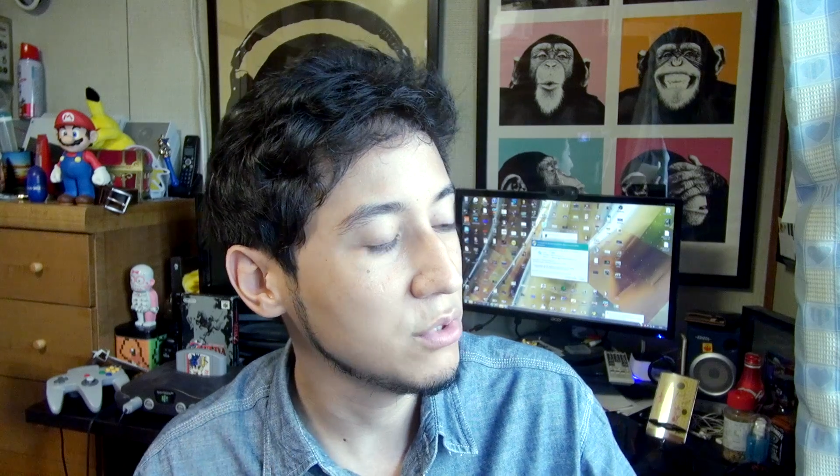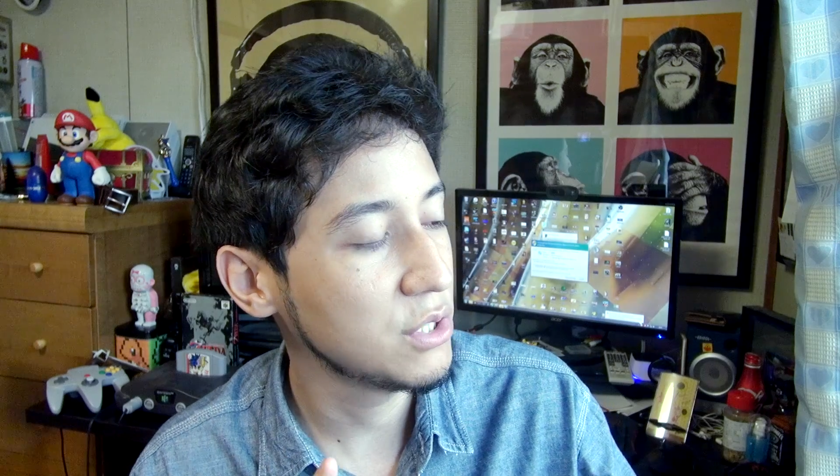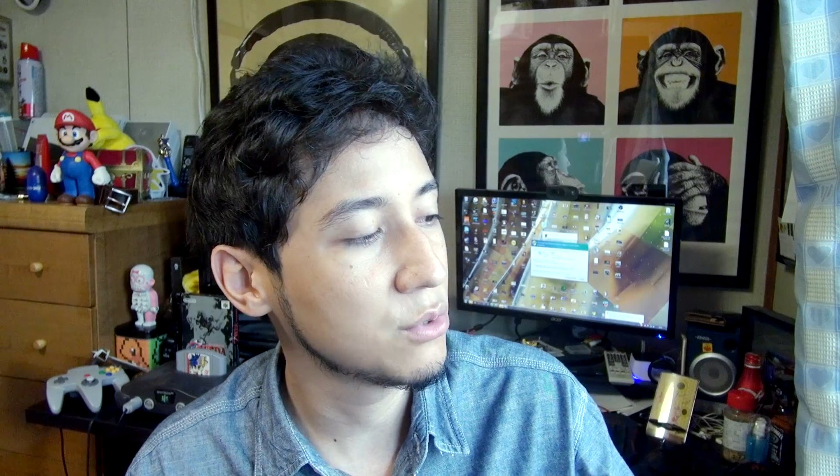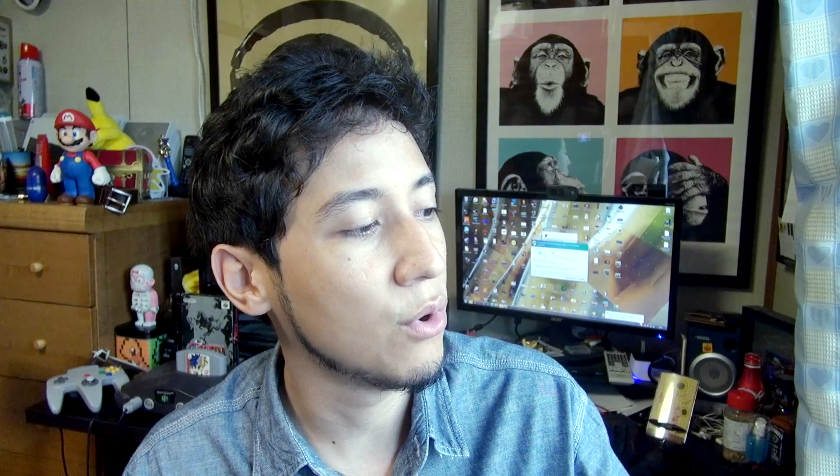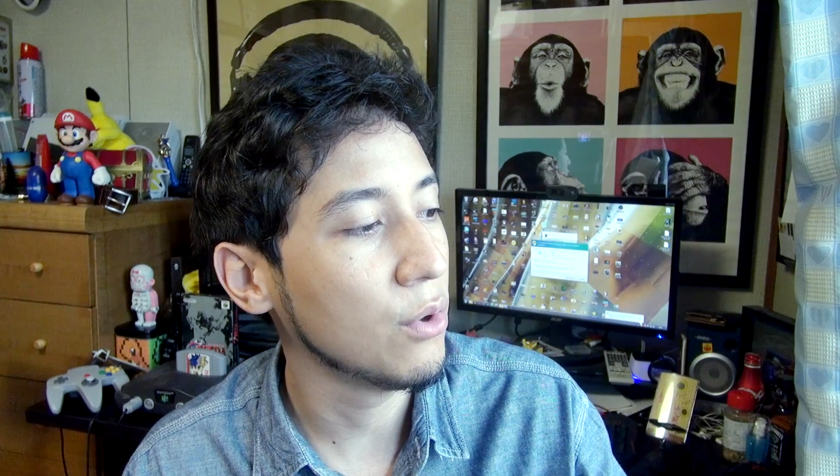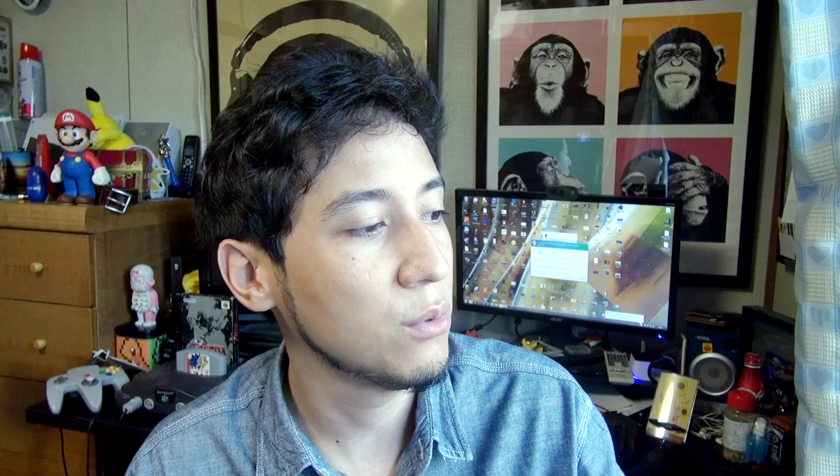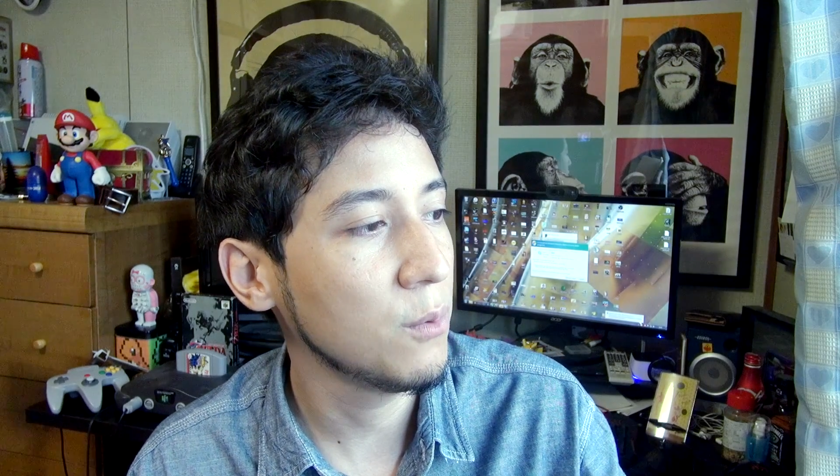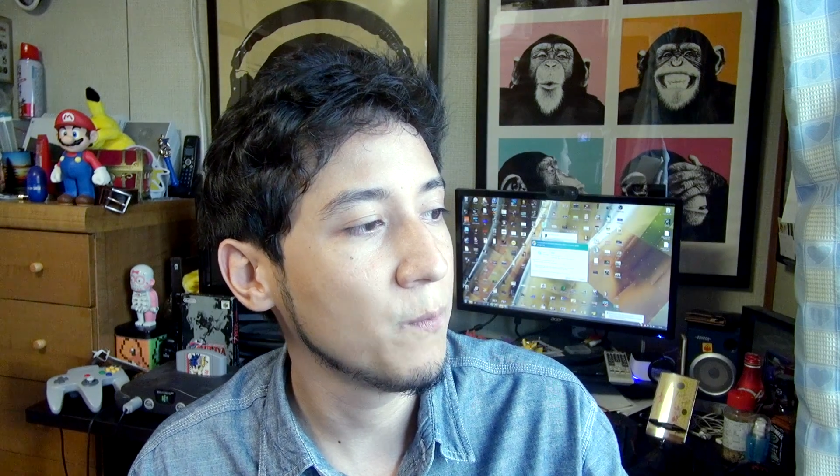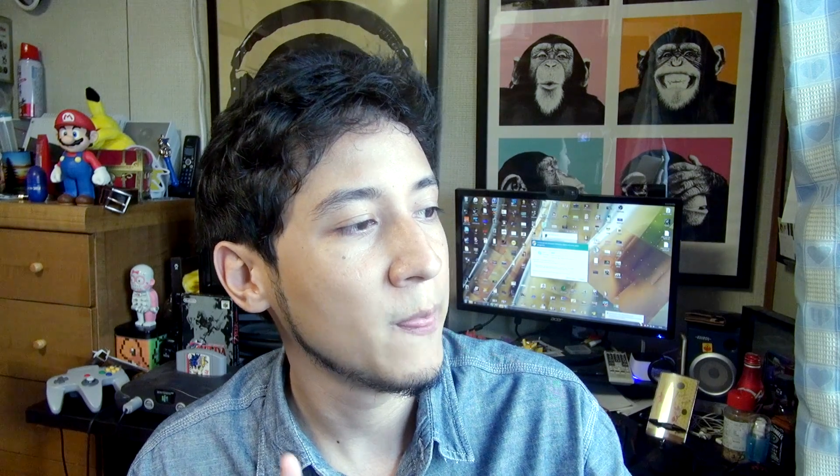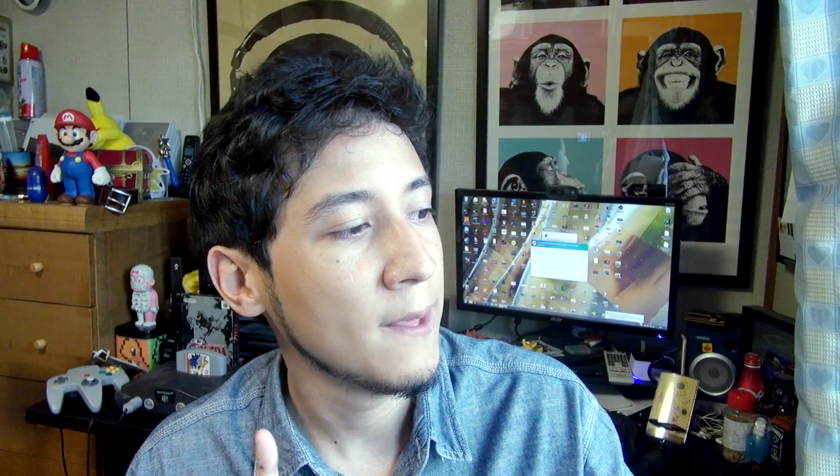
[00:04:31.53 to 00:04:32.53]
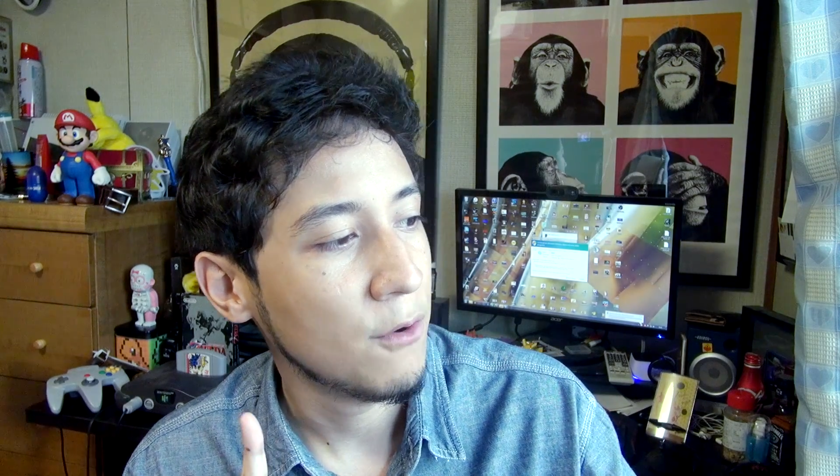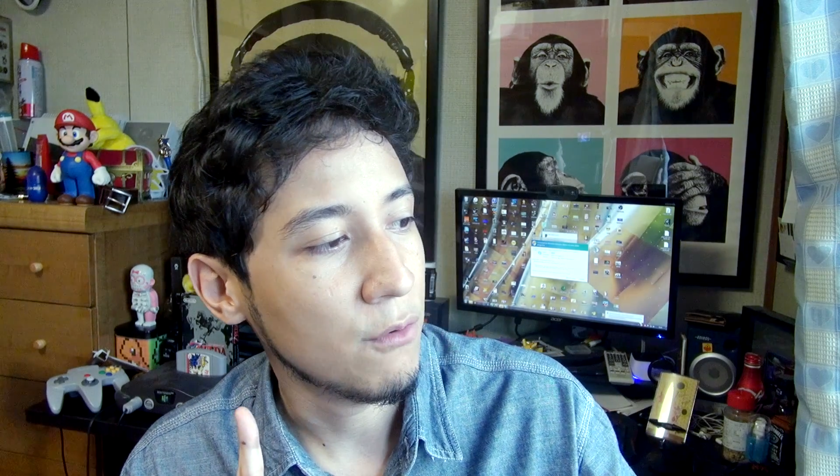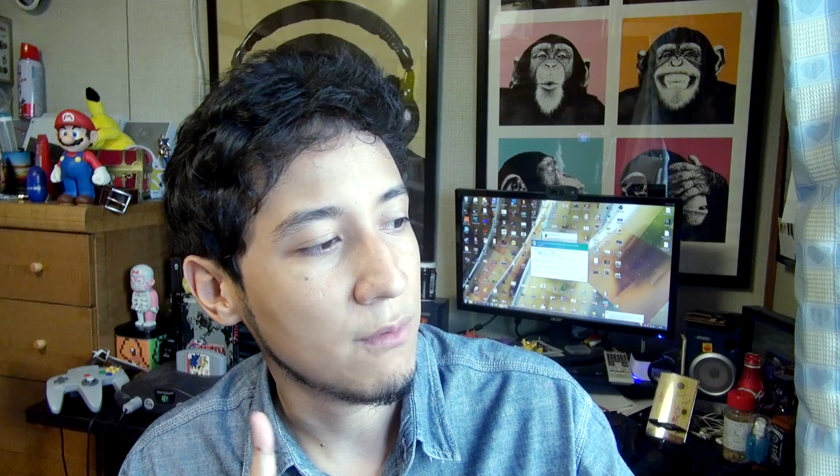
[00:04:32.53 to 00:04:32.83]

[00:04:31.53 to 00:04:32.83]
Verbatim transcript: o desconto, o